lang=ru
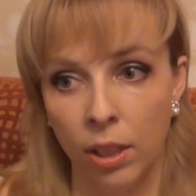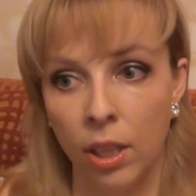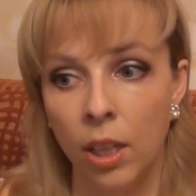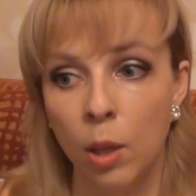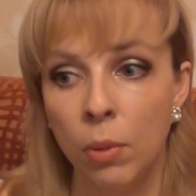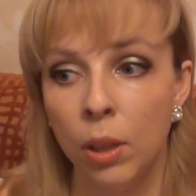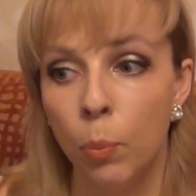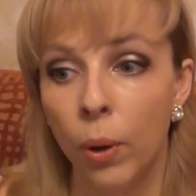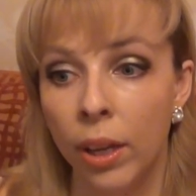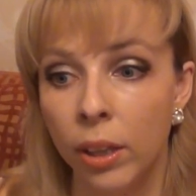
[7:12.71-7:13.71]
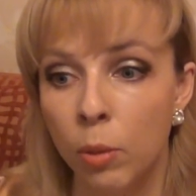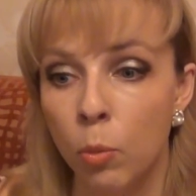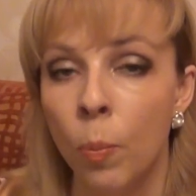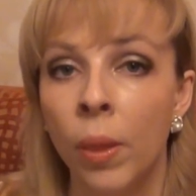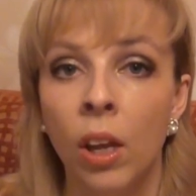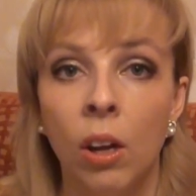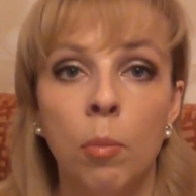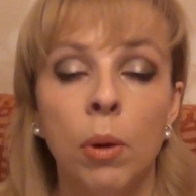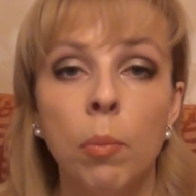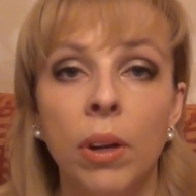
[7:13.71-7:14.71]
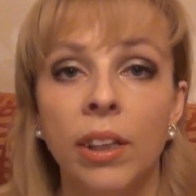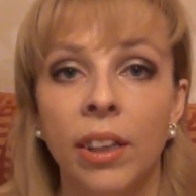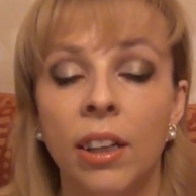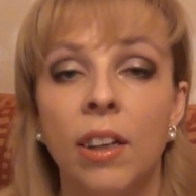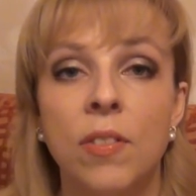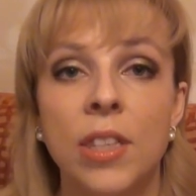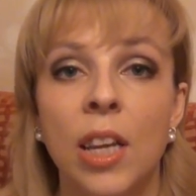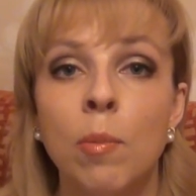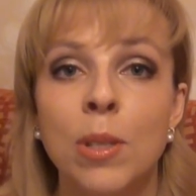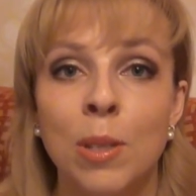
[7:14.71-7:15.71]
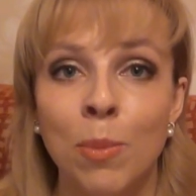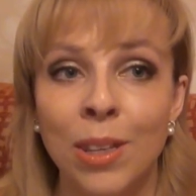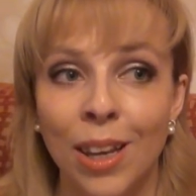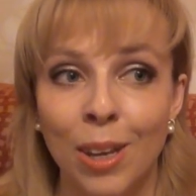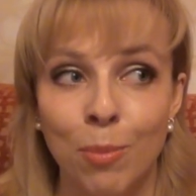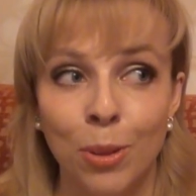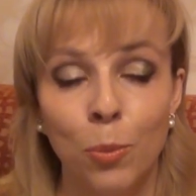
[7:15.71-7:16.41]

И именно поэтому мы были так взаимозаменяемы вскармливаемый.